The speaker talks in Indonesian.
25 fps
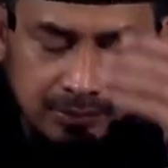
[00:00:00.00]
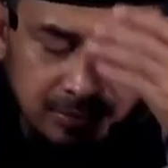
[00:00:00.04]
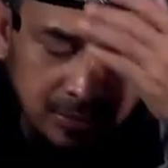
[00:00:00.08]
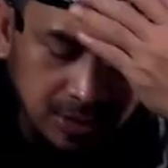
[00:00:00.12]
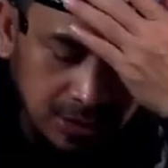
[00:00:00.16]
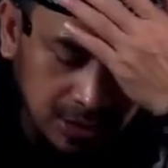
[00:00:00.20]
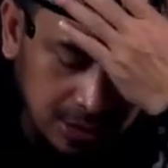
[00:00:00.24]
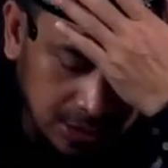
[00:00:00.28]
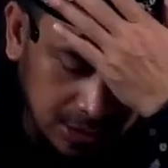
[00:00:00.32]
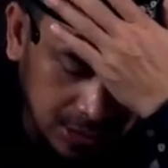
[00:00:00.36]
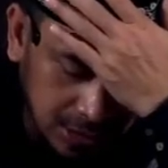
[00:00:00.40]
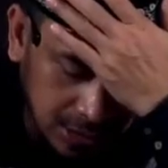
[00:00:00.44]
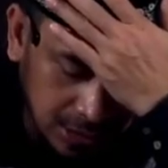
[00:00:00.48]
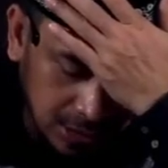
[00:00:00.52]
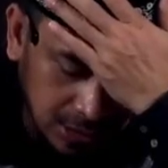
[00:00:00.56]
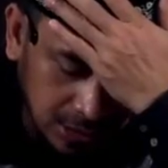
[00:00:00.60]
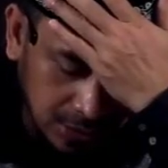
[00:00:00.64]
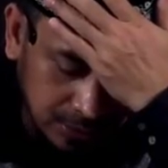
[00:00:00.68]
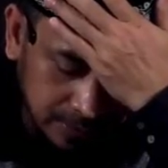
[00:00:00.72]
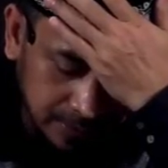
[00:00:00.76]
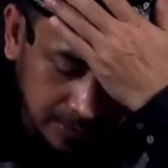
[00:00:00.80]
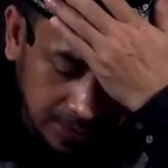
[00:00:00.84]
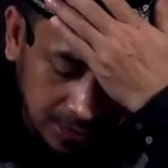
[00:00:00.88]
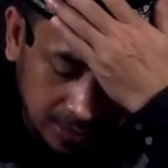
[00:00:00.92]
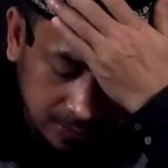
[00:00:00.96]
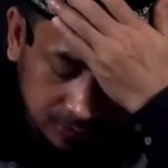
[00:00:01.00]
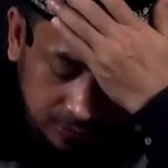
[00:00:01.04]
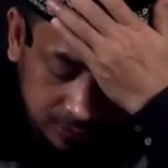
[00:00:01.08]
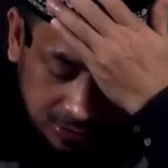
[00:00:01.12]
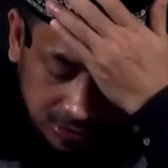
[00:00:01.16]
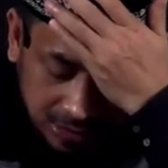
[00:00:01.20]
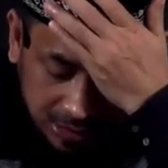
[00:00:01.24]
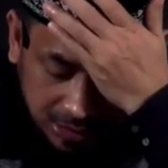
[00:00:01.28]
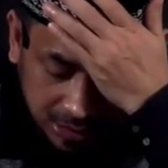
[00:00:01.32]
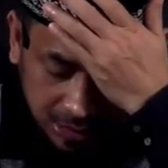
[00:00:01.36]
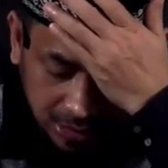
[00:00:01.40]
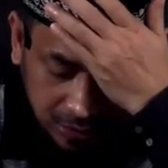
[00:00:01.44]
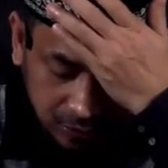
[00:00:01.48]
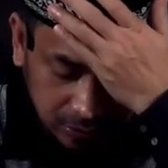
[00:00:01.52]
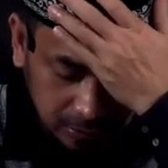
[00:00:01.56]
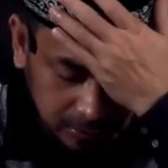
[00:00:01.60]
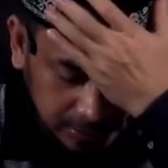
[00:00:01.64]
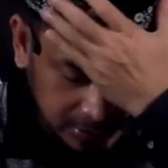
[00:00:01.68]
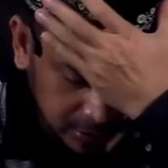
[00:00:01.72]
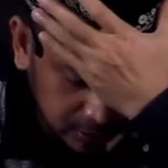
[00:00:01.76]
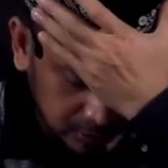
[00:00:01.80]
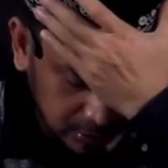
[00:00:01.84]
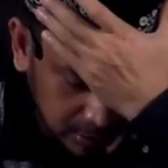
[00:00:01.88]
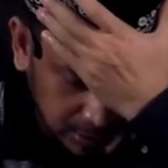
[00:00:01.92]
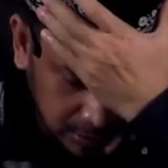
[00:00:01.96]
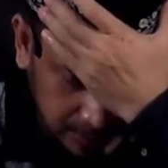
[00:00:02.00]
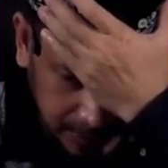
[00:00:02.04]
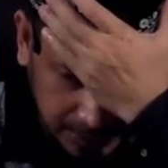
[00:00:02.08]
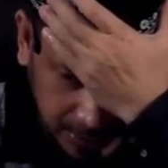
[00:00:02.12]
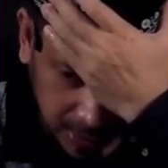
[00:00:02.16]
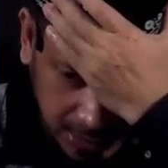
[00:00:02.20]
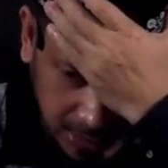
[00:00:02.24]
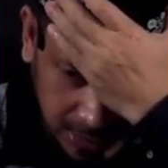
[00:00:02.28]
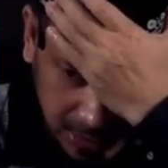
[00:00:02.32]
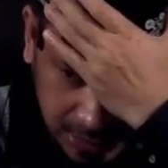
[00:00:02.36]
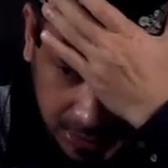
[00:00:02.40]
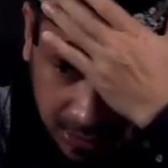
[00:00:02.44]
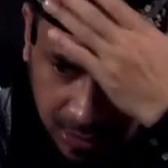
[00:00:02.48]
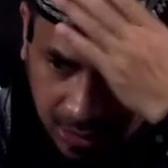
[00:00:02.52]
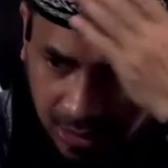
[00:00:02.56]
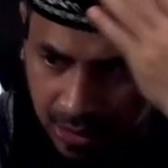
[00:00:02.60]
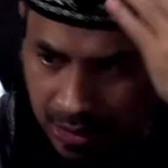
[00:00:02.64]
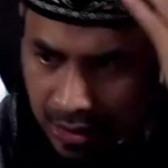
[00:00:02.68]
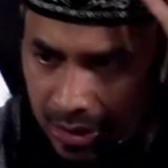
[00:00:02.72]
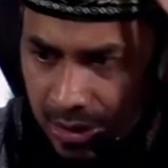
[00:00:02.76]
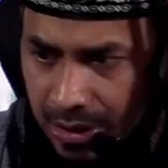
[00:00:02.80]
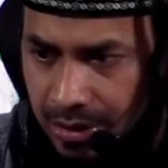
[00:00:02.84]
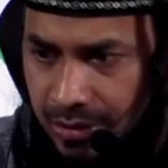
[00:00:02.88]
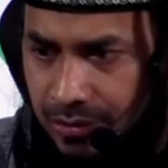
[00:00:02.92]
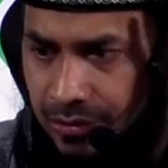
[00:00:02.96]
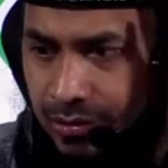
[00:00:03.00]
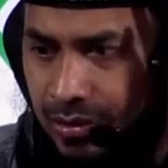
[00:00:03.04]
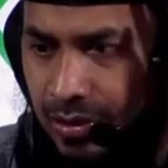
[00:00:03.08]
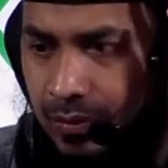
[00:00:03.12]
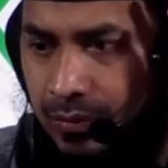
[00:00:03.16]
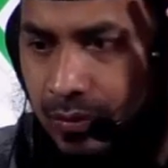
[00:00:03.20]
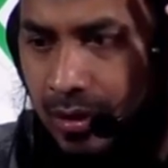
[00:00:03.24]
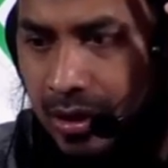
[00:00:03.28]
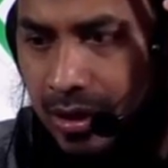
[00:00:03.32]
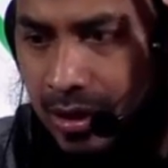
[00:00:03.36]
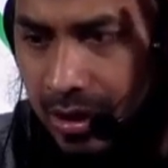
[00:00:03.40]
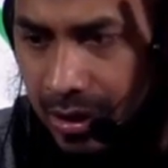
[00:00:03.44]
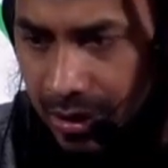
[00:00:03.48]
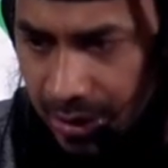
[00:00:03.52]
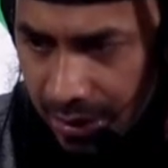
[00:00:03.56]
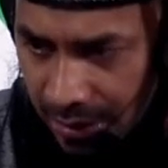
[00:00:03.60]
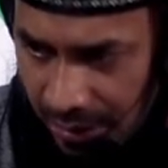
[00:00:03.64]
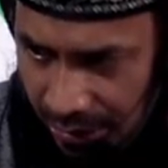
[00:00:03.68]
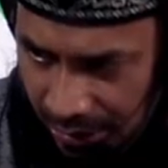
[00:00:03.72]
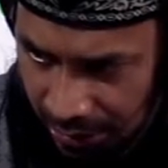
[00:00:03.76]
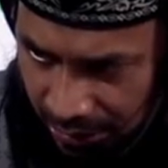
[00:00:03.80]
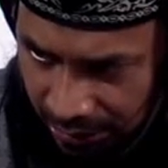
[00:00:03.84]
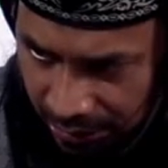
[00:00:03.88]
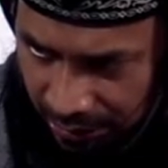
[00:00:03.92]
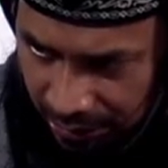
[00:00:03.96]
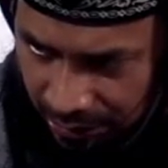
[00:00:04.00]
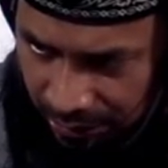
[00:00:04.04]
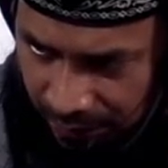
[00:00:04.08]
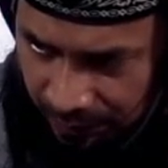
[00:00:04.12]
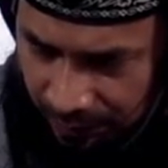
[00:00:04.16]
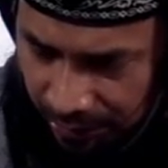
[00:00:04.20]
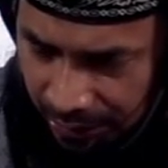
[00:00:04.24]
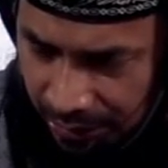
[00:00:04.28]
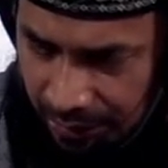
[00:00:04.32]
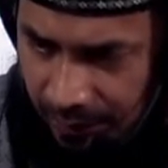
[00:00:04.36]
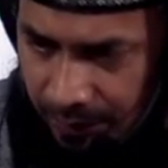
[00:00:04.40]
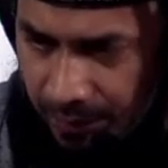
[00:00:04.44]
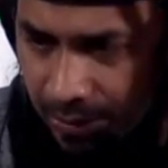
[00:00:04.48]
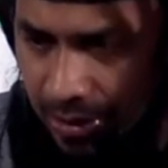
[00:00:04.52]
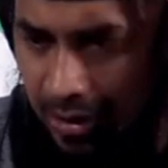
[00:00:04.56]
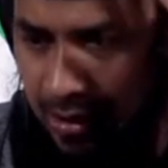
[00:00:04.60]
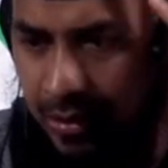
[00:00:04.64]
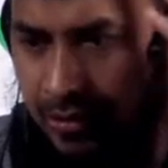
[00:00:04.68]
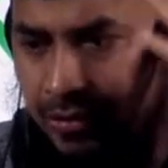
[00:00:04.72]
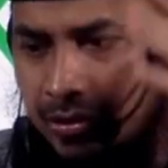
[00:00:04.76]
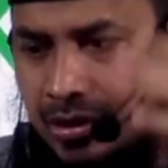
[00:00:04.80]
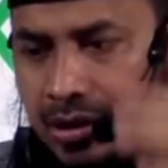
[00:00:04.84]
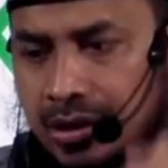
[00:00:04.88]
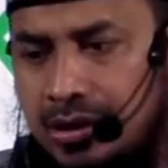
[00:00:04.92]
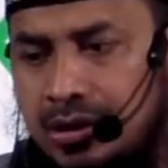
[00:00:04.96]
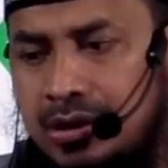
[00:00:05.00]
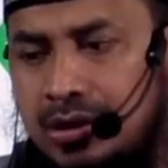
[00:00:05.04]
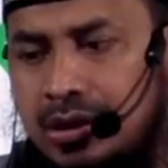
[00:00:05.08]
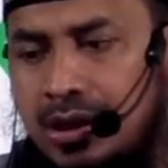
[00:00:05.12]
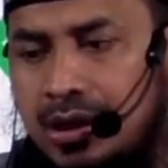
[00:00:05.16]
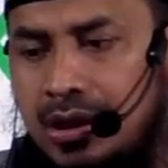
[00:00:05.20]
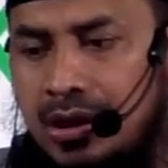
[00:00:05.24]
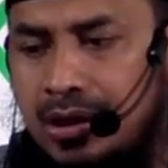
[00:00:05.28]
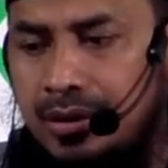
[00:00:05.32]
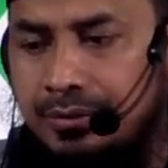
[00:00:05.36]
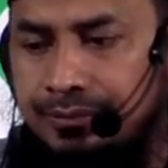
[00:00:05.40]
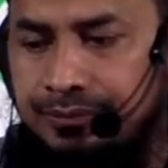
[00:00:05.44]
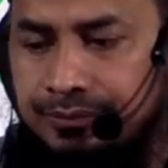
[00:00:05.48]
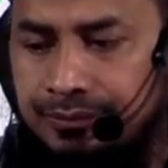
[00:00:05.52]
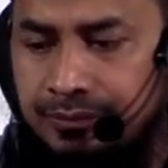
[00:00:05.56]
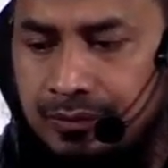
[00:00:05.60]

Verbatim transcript: may yahdihillahu fala mudilla wa may yudlil fala hadiya lahu asyhadu illallah wahdahu la syarika lah